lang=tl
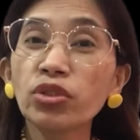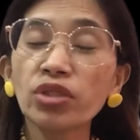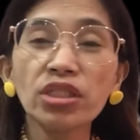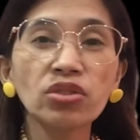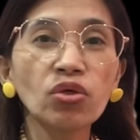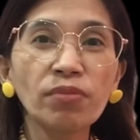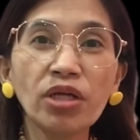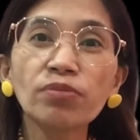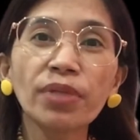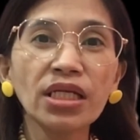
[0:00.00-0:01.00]
do not know,
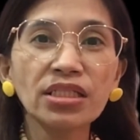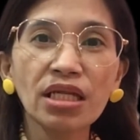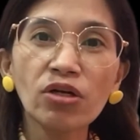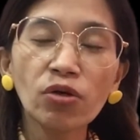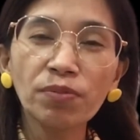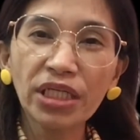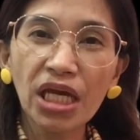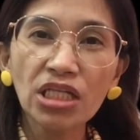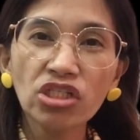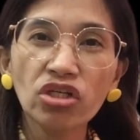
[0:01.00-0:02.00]
meron pala silang
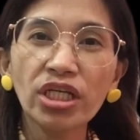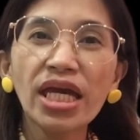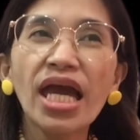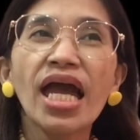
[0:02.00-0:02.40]
complication.